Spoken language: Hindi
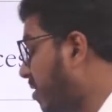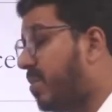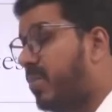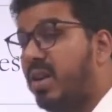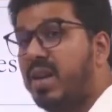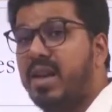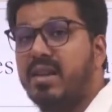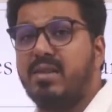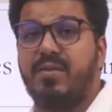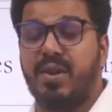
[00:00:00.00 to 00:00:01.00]
है तो आपको लग रहा है
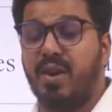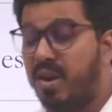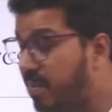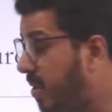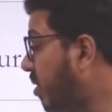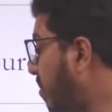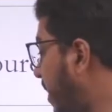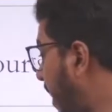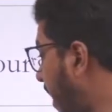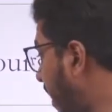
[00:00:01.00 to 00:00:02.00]
कि सिर्फ इकोनॉमी के
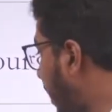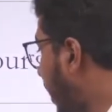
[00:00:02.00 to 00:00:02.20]
ऊपर है नहीं